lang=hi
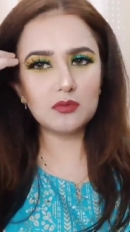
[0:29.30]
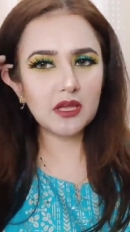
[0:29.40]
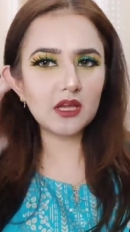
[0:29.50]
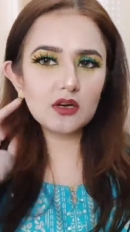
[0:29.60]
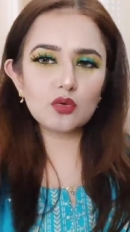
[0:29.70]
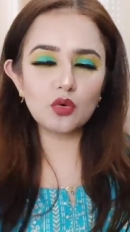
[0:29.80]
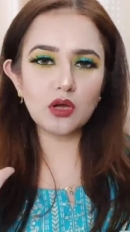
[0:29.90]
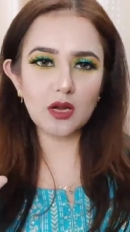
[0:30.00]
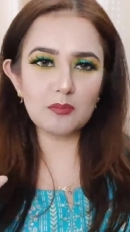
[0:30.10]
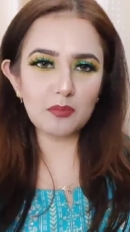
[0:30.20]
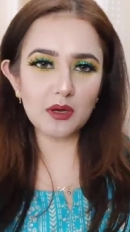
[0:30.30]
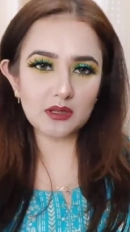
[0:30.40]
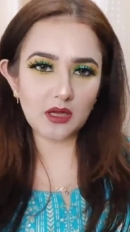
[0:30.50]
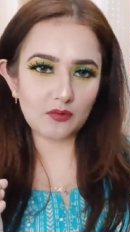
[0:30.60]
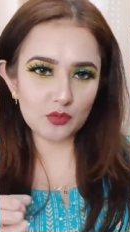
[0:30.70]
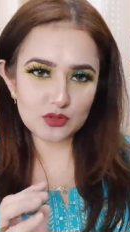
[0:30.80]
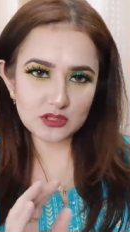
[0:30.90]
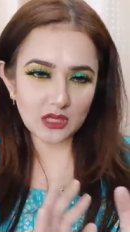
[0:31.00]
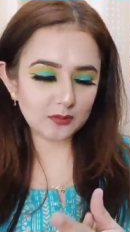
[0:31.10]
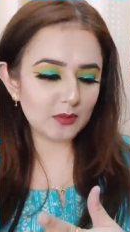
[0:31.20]
हेयर को क्रिम्पर था वो
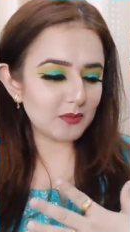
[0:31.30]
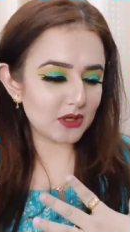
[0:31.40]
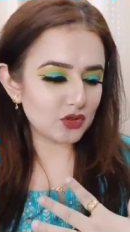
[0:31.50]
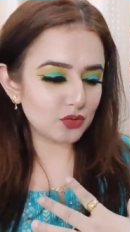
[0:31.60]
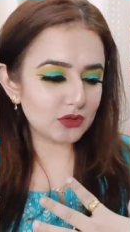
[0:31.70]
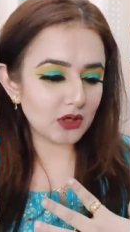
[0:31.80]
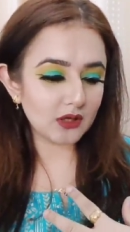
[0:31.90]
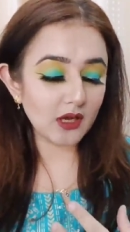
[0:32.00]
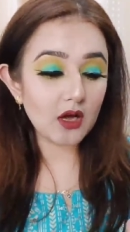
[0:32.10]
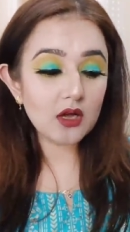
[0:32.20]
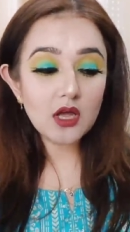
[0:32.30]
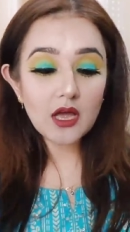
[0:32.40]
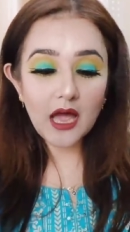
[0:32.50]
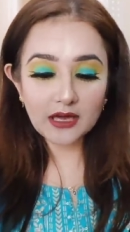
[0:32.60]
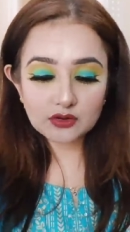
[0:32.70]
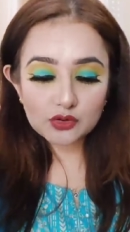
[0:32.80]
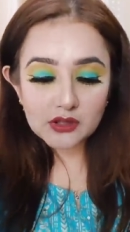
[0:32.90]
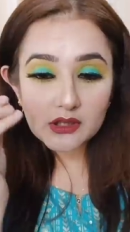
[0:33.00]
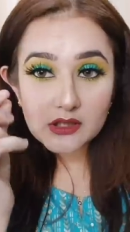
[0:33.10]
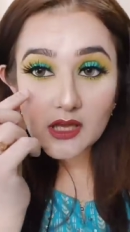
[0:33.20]
साथ में मैंने शूट कर लिया
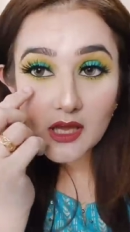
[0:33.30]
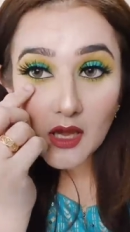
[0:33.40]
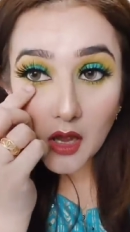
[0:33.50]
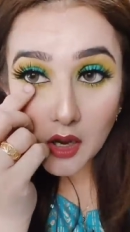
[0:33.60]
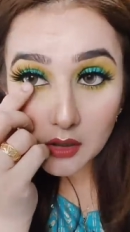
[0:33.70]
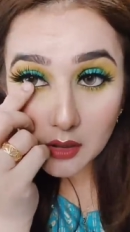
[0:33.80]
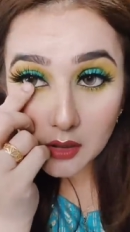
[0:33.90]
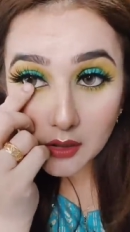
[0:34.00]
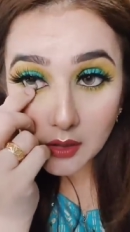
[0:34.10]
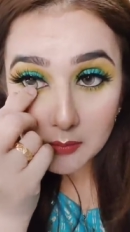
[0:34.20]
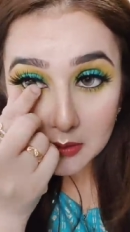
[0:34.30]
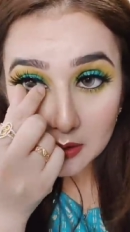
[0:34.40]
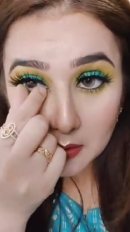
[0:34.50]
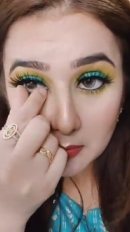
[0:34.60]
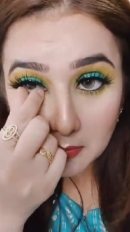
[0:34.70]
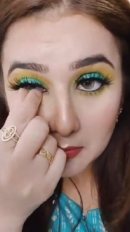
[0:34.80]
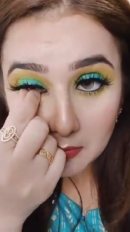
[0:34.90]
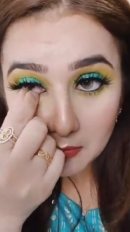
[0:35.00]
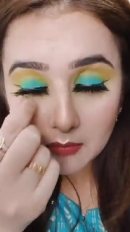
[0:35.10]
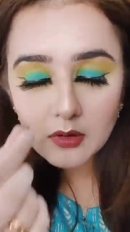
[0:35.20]
एक्चुअली ये आंख ना यार मतलब
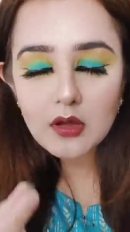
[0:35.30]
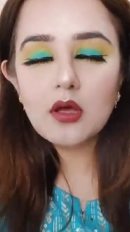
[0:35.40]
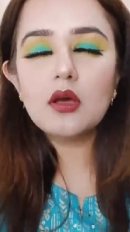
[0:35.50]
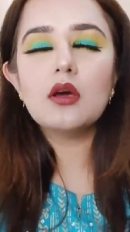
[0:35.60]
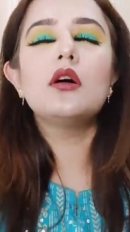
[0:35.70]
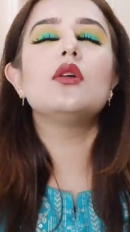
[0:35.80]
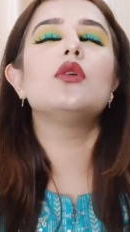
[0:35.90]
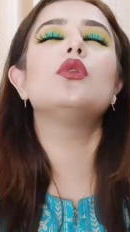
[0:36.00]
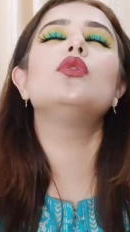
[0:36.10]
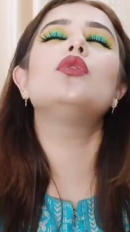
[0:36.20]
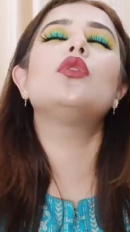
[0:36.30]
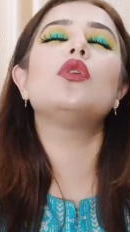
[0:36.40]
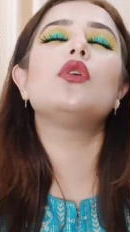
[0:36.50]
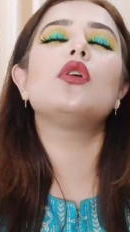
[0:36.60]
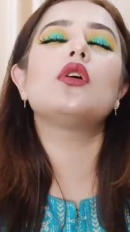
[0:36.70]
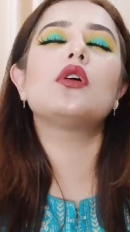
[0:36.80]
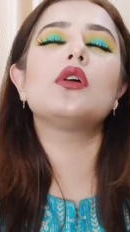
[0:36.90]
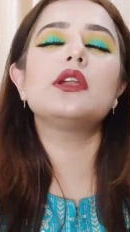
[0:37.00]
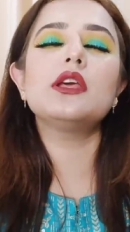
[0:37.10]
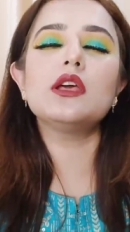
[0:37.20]
ओ oh
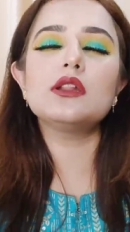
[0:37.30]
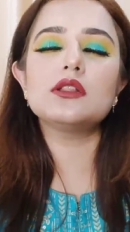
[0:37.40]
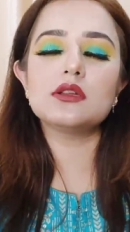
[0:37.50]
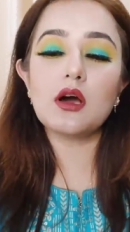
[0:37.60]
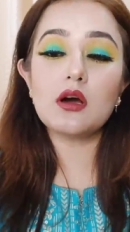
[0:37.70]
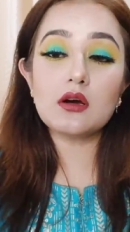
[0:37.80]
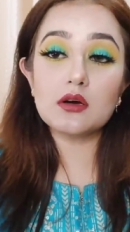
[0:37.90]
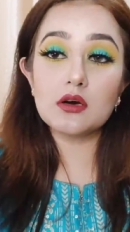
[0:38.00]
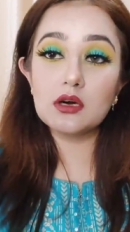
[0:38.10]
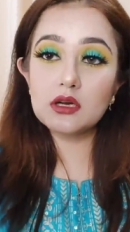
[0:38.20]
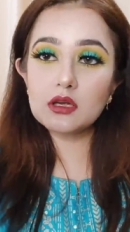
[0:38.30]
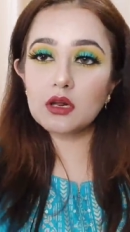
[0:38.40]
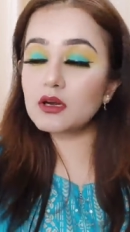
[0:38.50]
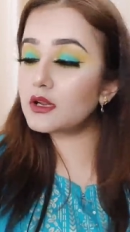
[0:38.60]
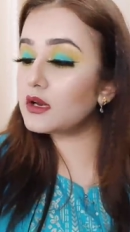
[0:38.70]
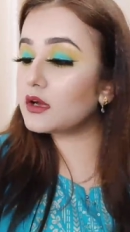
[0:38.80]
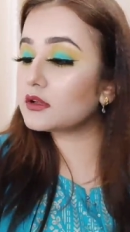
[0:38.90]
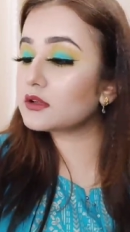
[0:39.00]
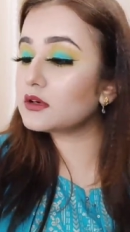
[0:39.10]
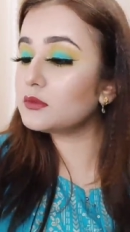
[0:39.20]
गॉड ये इतना हर्ट करने लगा
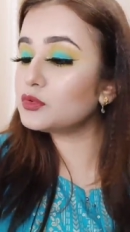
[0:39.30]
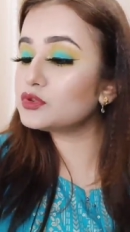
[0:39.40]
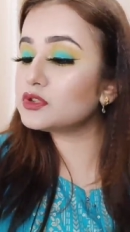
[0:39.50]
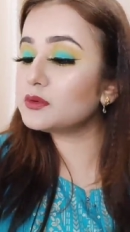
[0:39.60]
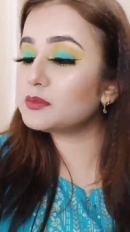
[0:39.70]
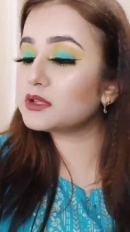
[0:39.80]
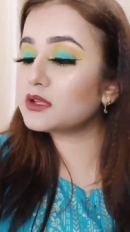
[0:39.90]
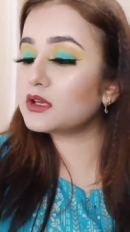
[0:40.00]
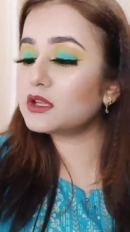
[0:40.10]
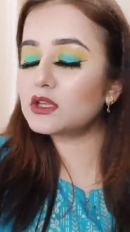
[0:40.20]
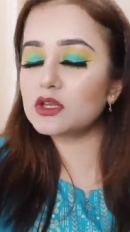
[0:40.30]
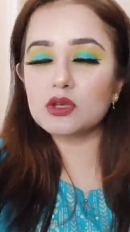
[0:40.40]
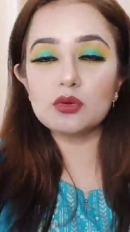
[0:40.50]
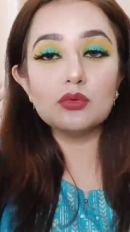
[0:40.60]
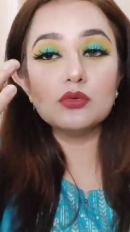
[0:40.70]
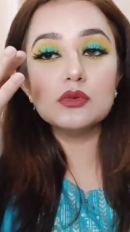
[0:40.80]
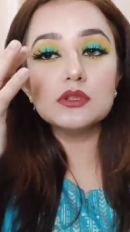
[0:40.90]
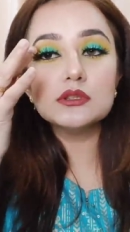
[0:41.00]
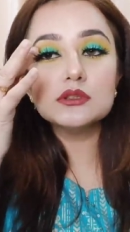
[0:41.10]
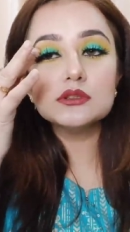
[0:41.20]
था ना मुझे पता नहीं क्यों
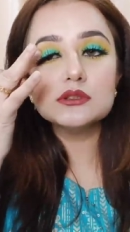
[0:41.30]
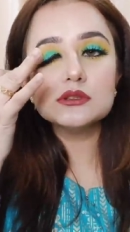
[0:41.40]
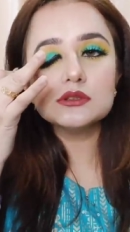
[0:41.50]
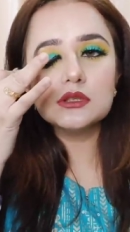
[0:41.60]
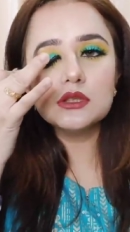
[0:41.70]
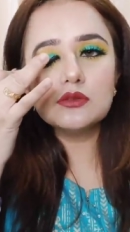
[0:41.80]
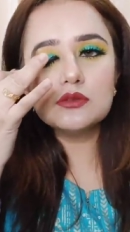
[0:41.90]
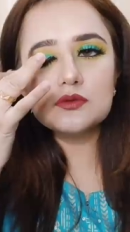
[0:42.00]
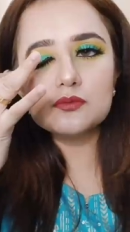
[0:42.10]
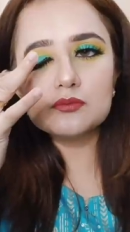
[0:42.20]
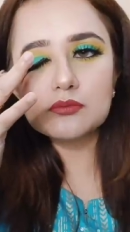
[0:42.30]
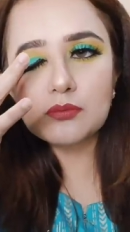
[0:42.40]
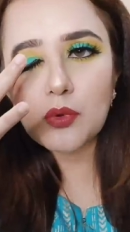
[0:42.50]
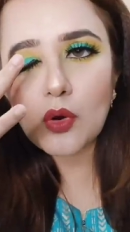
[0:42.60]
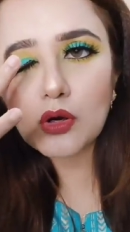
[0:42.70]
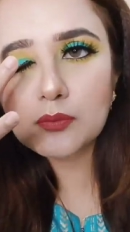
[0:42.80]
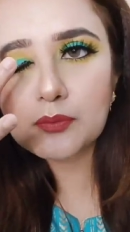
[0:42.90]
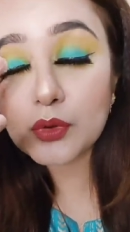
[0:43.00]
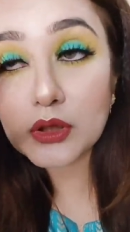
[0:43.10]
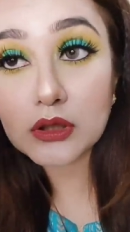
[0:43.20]
इट वॉज बहुत
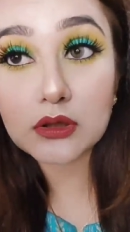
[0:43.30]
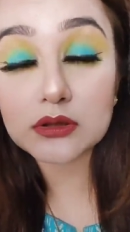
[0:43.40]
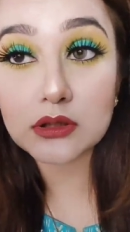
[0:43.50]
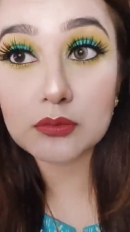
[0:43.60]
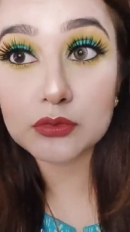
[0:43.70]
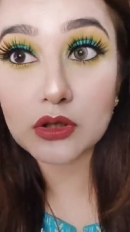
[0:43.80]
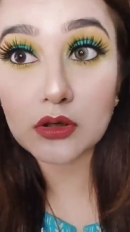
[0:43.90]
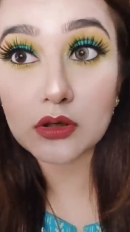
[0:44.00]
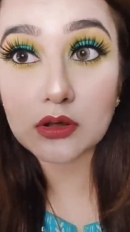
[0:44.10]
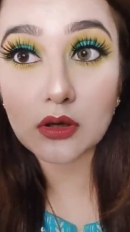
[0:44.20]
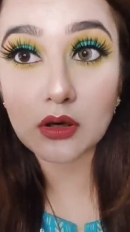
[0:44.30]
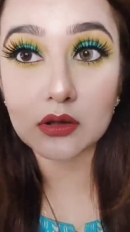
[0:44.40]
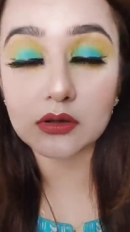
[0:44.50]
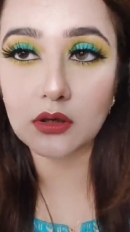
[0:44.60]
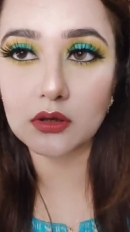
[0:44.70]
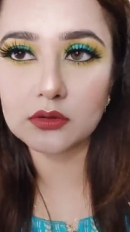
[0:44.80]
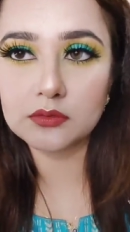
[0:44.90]
बुरी तरह से मुझे हर्ट कर रहा था